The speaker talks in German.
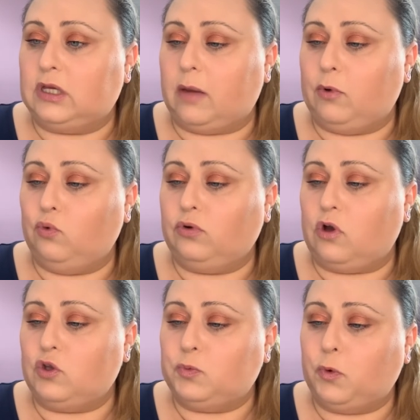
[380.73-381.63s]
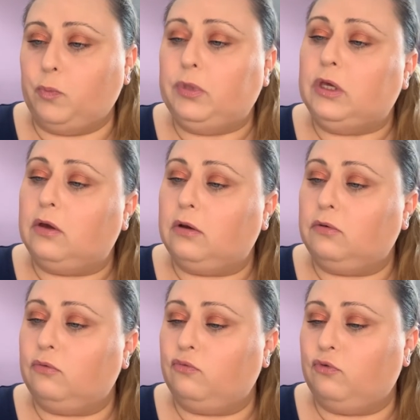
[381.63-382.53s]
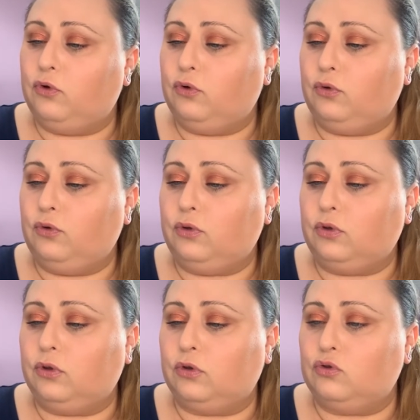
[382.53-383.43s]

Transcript: kann man gut ausprobieren, finde ich.